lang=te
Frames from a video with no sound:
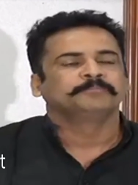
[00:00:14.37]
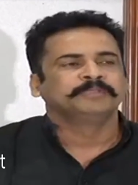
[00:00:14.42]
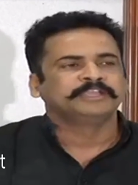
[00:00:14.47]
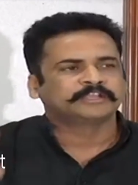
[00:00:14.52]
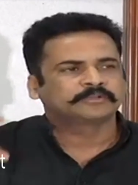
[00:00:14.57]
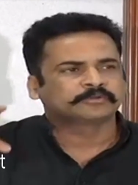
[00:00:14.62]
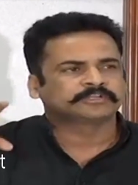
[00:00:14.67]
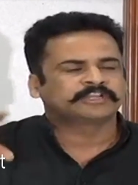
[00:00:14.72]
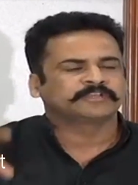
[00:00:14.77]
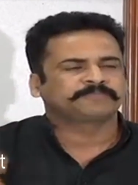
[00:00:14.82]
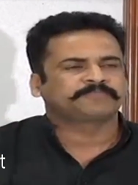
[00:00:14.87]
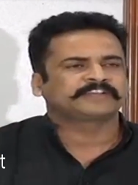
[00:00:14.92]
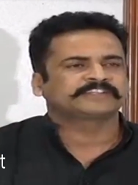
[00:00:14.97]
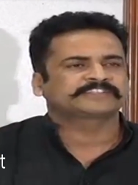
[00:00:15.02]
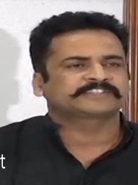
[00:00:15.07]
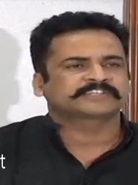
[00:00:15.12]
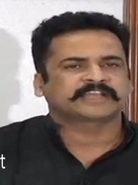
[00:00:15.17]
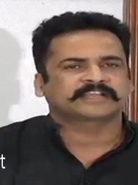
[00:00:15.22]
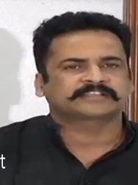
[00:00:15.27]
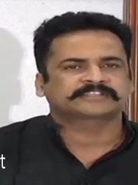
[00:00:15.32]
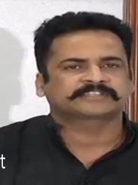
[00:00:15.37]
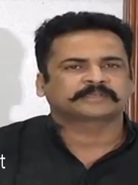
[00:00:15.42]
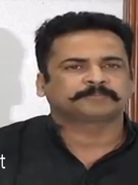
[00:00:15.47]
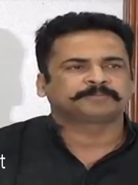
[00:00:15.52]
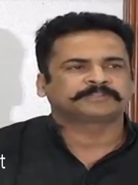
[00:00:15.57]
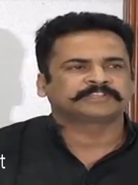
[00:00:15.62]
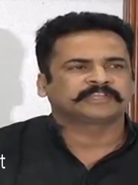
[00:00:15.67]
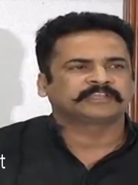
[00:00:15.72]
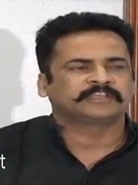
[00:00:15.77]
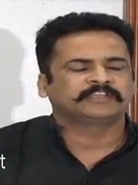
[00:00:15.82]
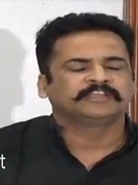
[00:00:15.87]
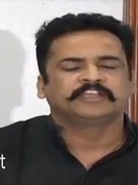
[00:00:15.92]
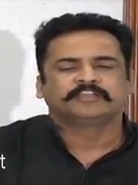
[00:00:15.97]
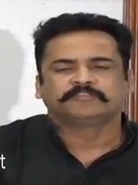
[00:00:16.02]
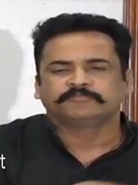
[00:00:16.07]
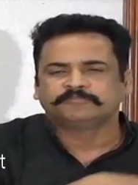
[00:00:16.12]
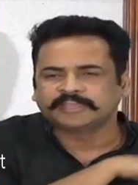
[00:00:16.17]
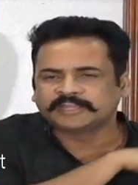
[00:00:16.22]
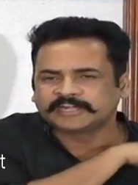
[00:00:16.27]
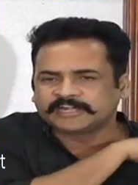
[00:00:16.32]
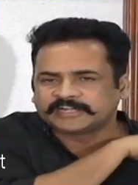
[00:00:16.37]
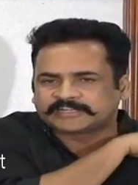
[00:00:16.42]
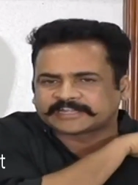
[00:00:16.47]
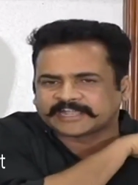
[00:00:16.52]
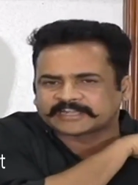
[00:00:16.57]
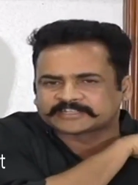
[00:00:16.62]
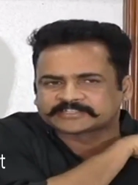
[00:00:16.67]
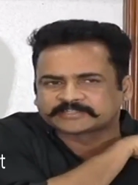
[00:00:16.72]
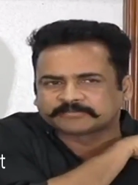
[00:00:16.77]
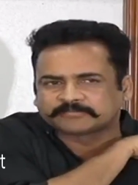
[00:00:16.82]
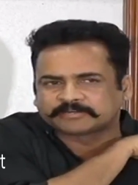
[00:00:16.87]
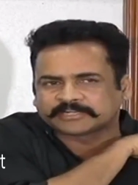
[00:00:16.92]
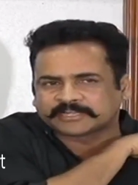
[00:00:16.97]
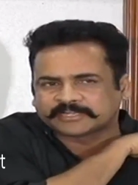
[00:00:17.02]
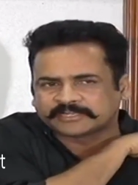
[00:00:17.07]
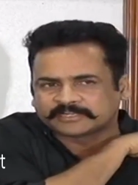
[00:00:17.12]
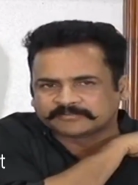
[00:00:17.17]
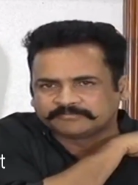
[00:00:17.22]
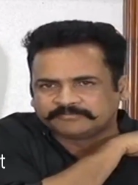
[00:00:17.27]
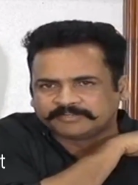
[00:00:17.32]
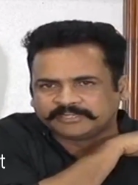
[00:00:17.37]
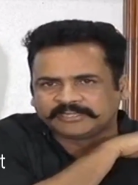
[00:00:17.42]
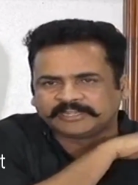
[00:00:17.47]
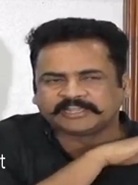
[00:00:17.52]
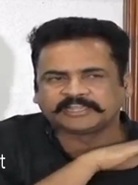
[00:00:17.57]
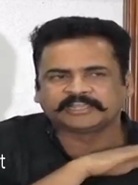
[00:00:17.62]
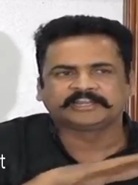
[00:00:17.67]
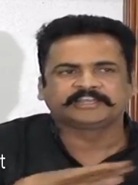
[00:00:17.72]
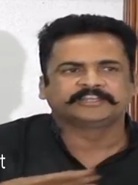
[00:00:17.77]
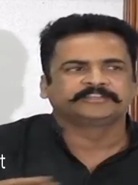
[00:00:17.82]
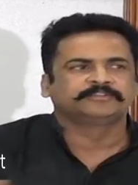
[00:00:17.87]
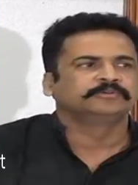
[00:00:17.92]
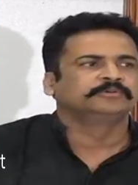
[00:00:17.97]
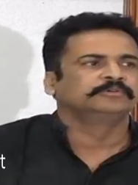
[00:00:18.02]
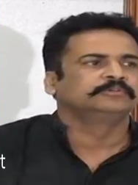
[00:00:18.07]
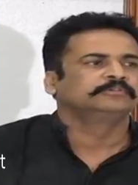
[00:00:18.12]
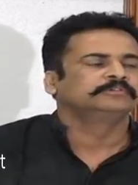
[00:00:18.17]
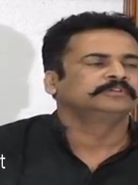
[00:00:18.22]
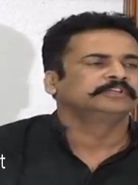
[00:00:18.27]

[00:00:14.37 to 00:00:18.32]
మీకు డిఫెన్స్ ట్యాక్స్ తప్పితే వేరే ట్యాక్స్ ఇవ్వటానికి వీలే లేదు